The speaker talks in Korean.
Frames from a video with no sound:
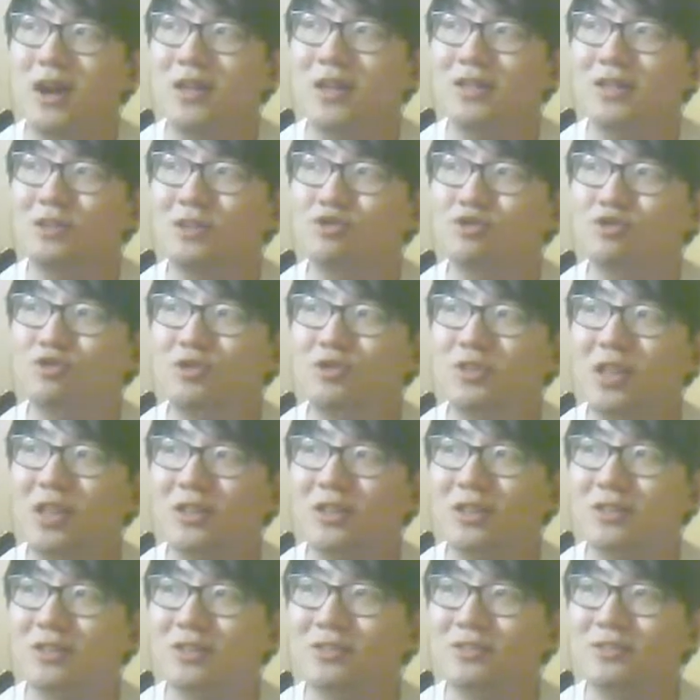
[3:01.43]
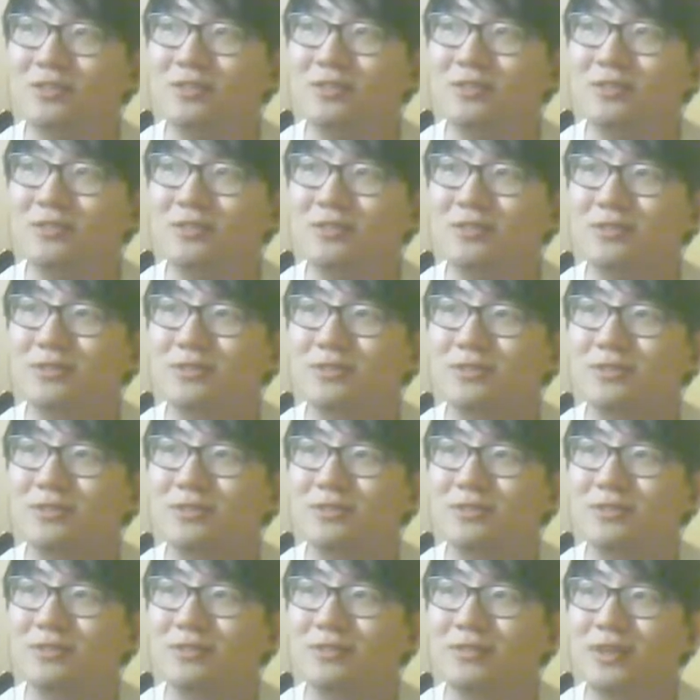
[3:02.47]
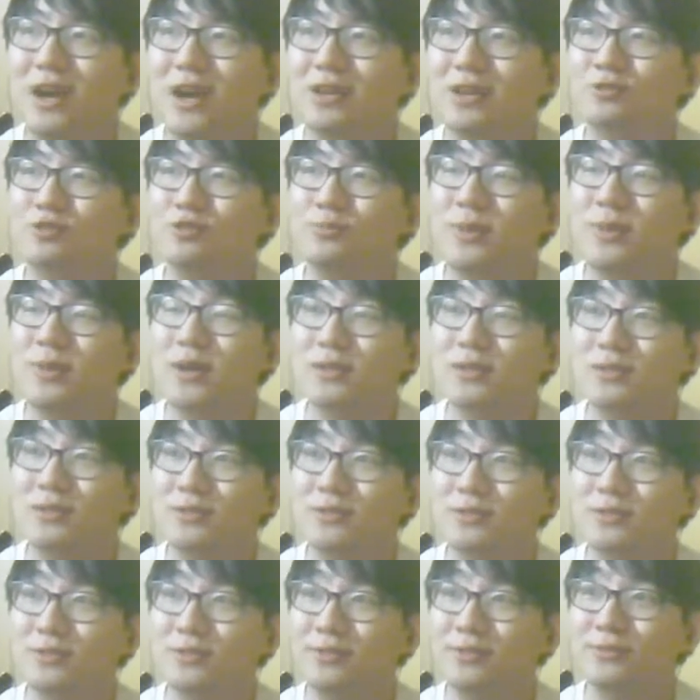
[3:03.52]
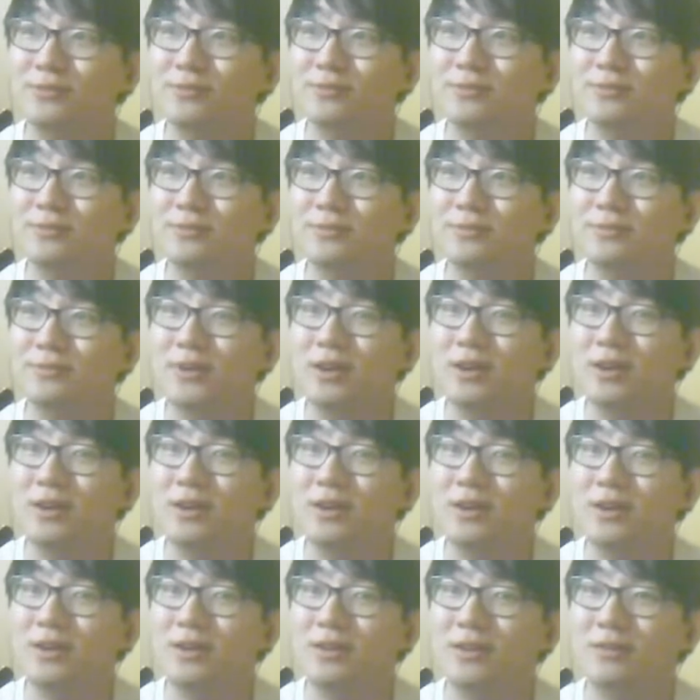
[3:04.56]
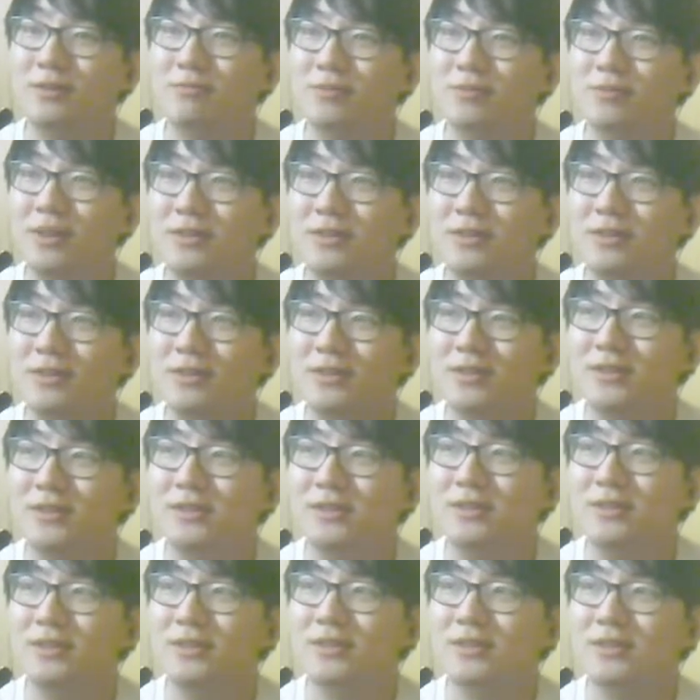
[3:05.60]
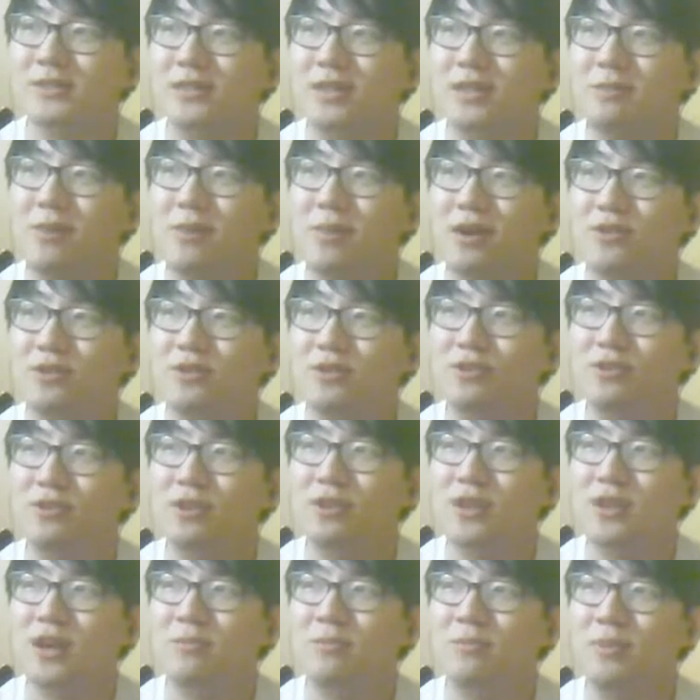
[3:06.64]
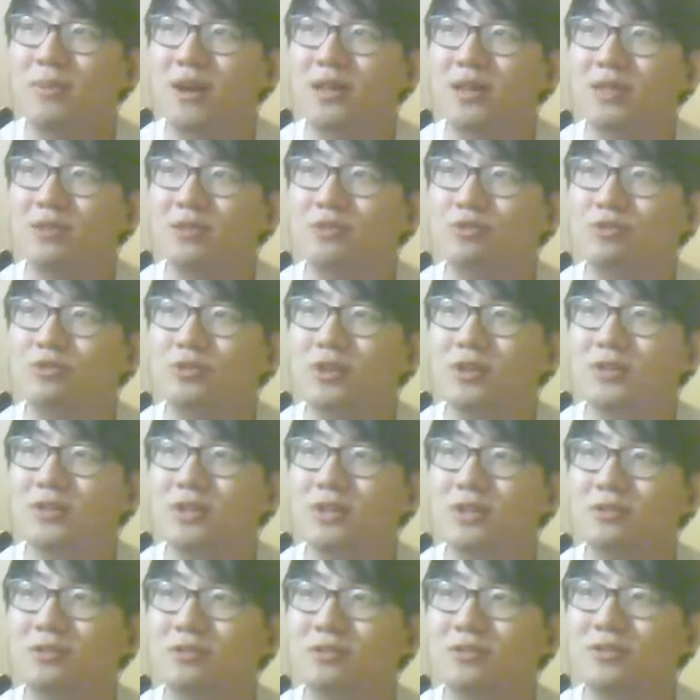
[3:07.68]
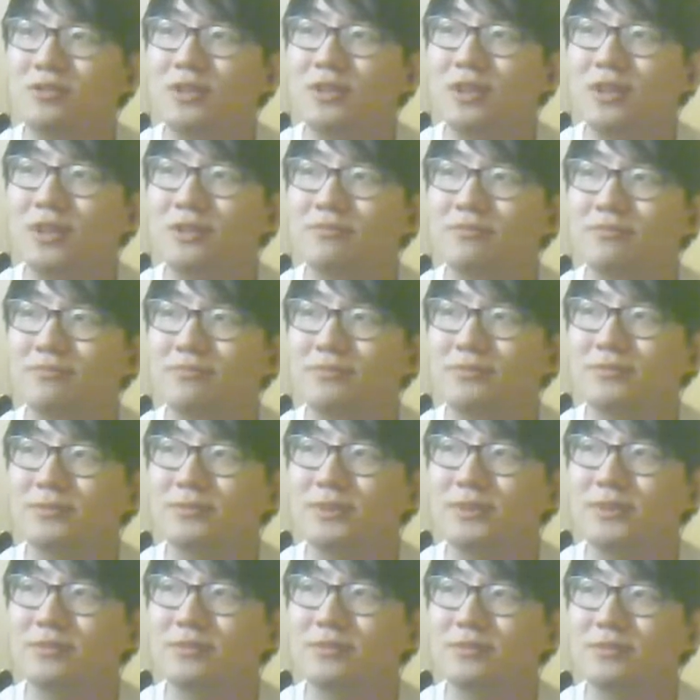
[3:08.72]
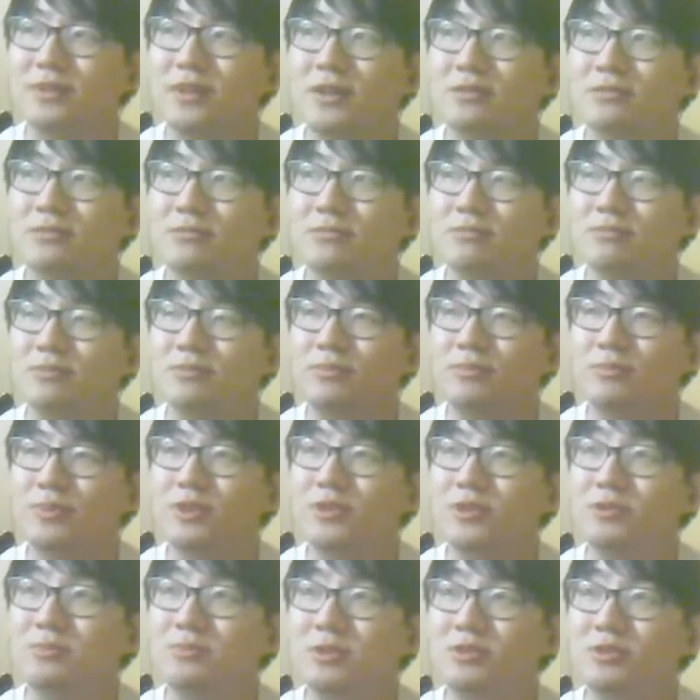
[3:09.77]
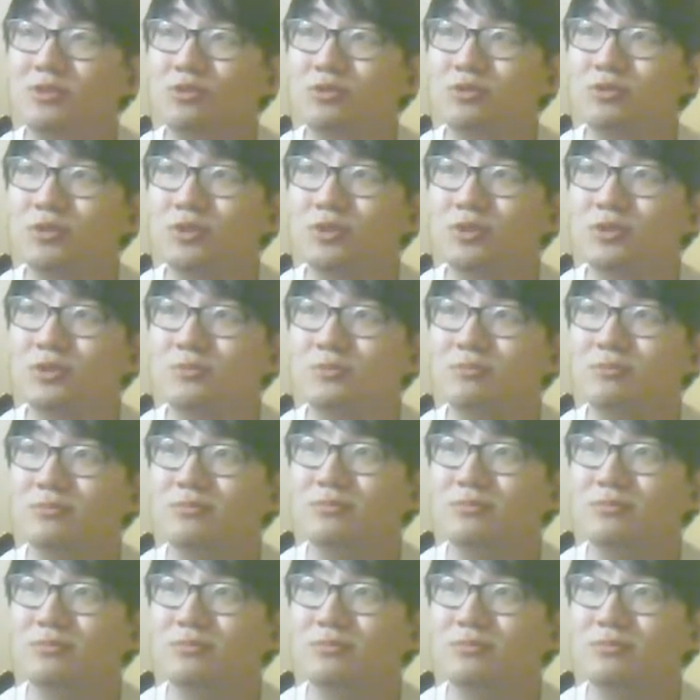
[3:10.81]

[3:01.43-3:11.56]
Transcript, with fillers: 안아주진 않았어. 악수만 했어. 아, 그때 박력 있게 한번 안아줬어야 되는 건데 그냥 편지만 줬어요.